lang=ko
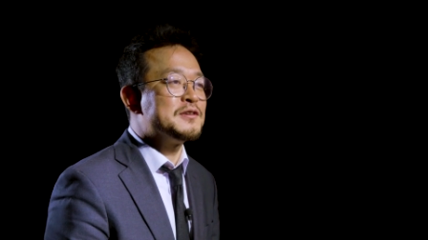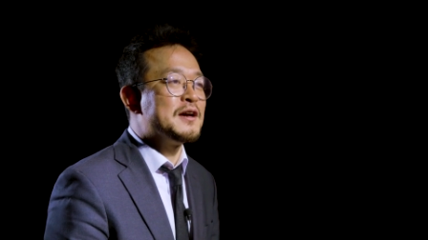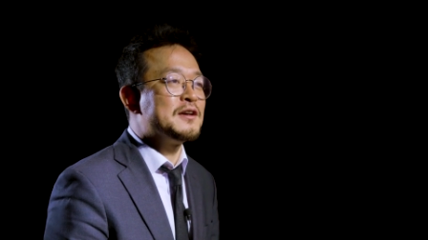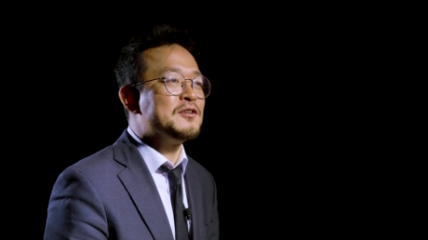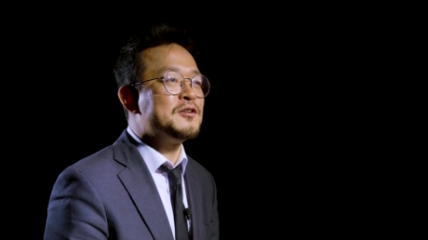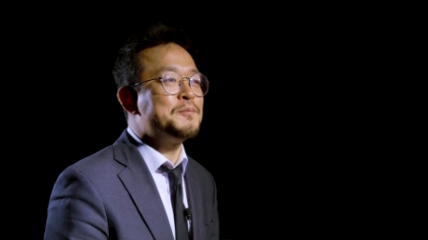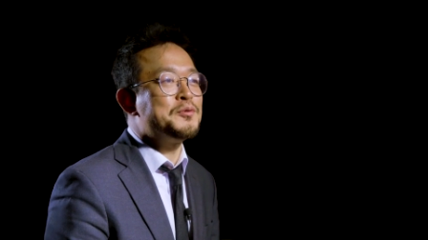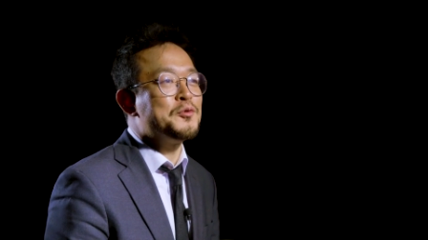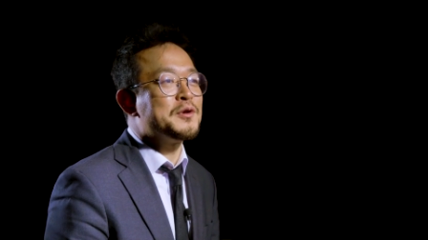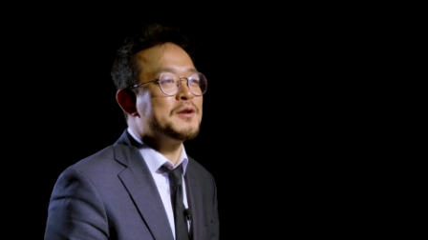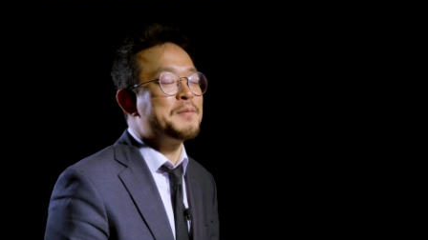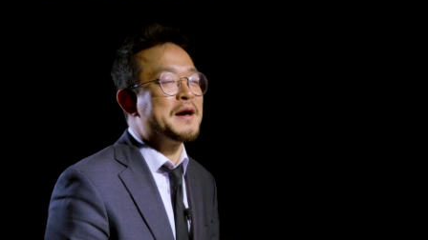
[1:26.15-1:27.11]
상위
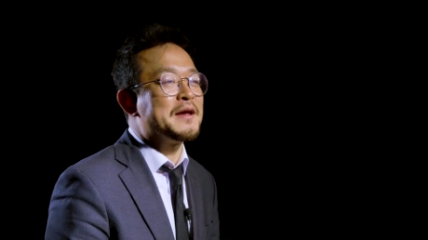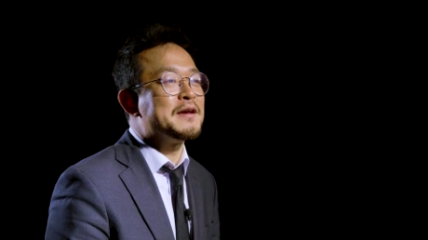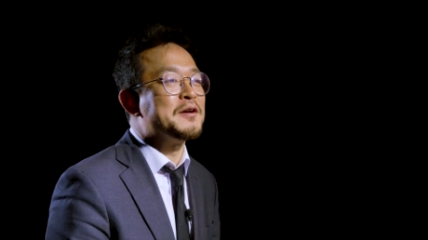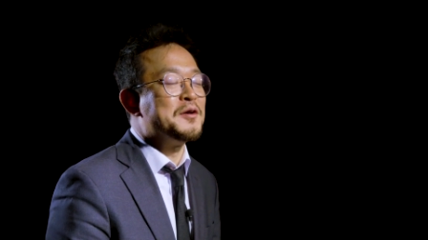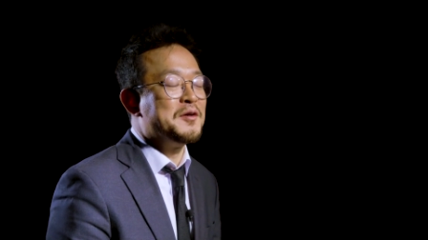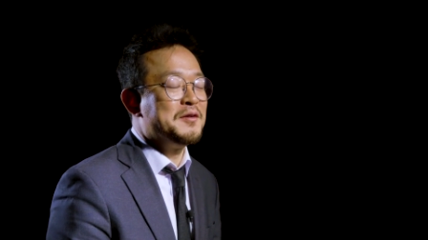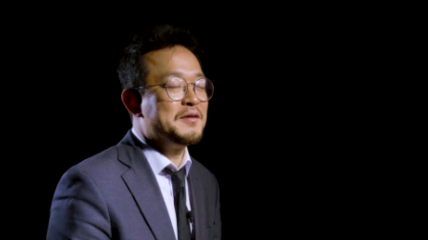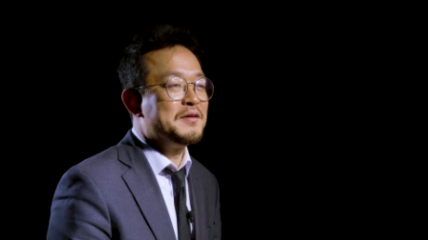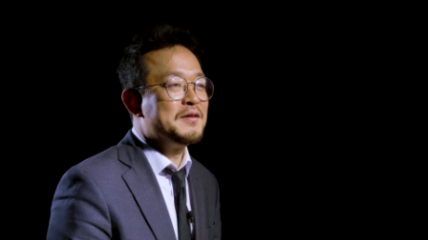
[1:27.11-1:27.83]
10%이길 바래요.